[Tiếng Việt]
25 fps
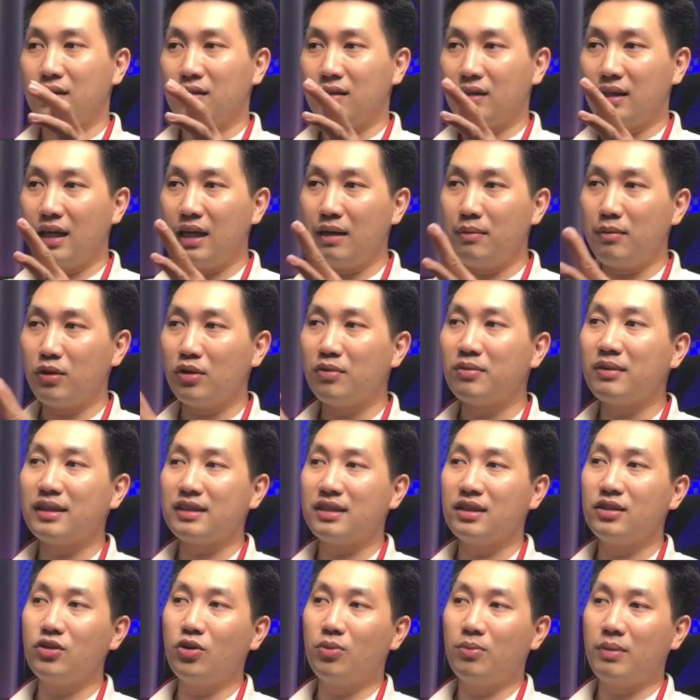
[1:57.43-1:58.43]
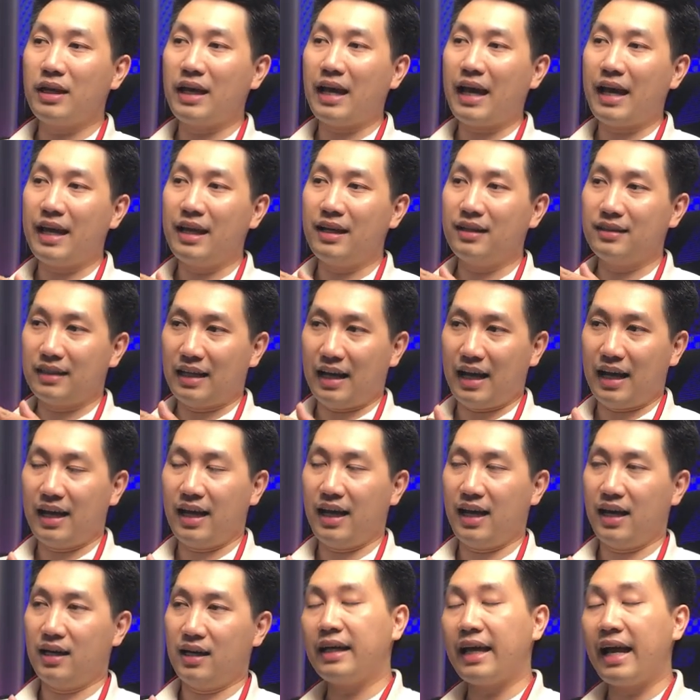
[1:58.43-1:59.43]
khi mà chúng ta sử dụng AI hiện tại
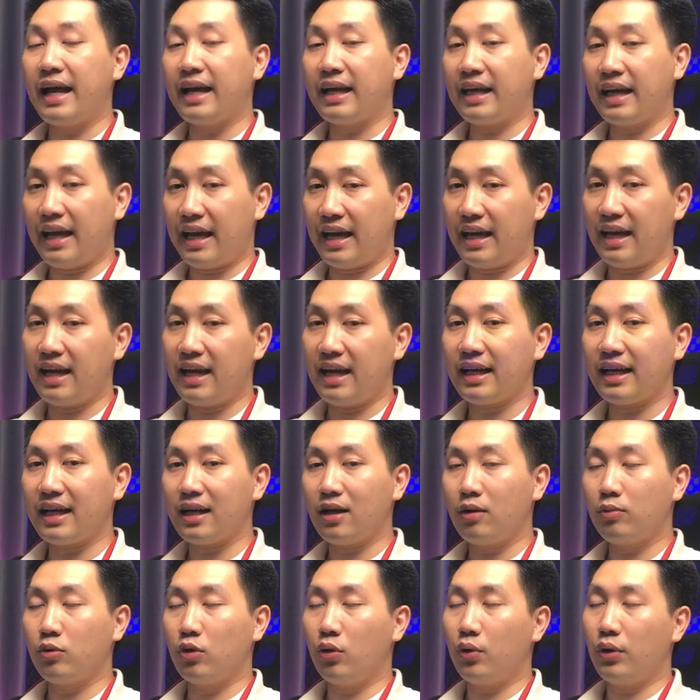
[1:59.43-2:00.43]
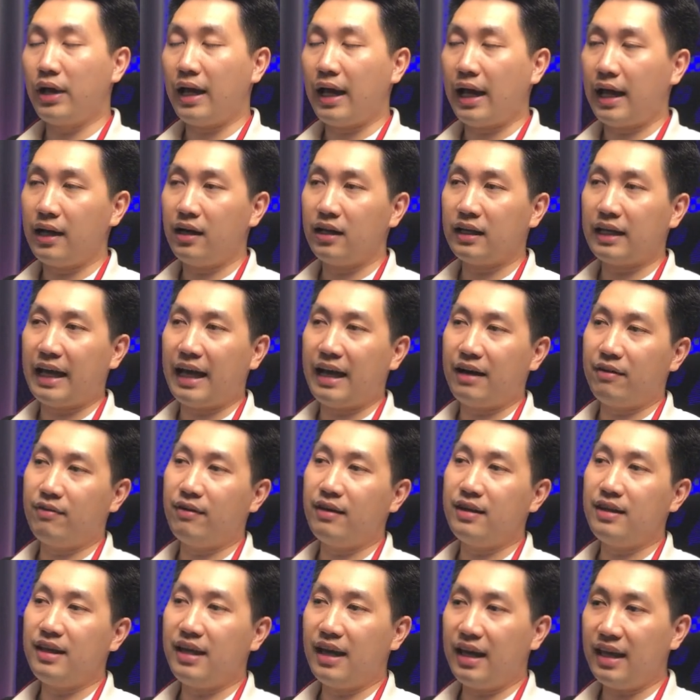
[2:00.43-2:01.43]
á, càng ngày các công cụ AI nó càng
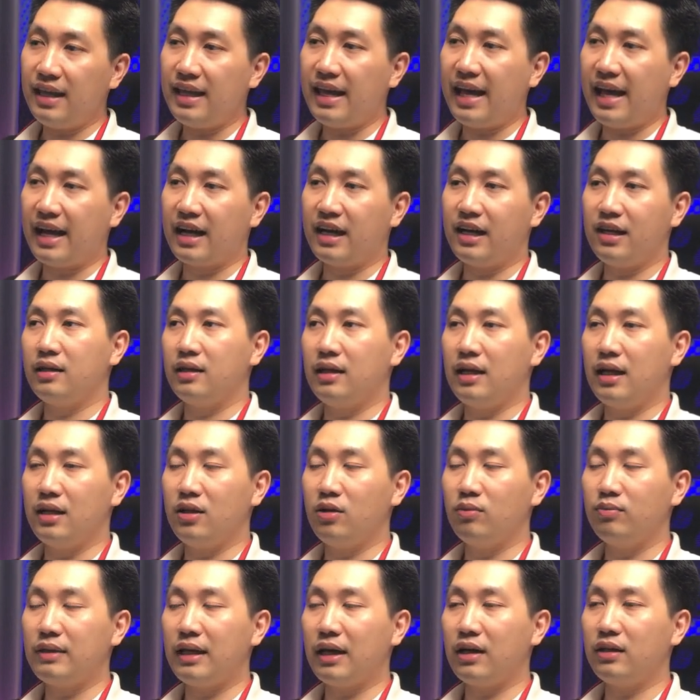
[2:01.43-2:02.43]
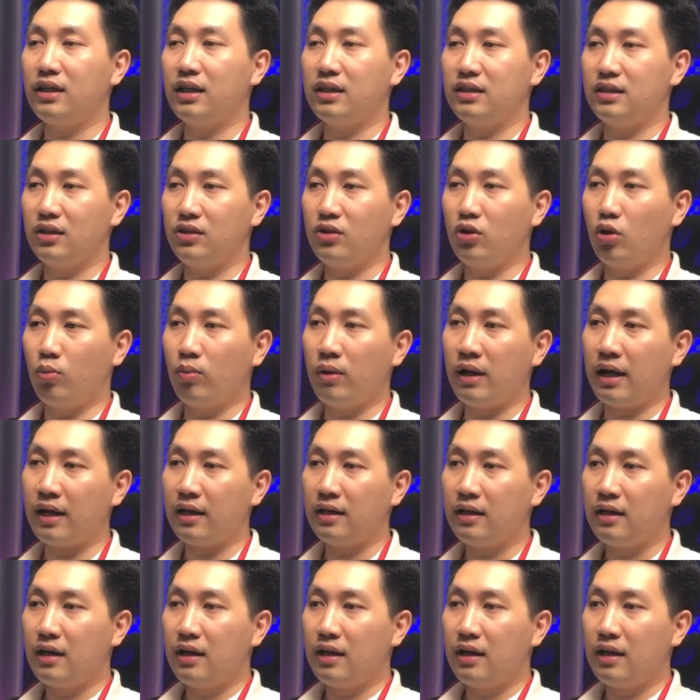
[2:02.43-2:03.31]
phải dễ dàng để, để chúng ta có thể sử dụng ha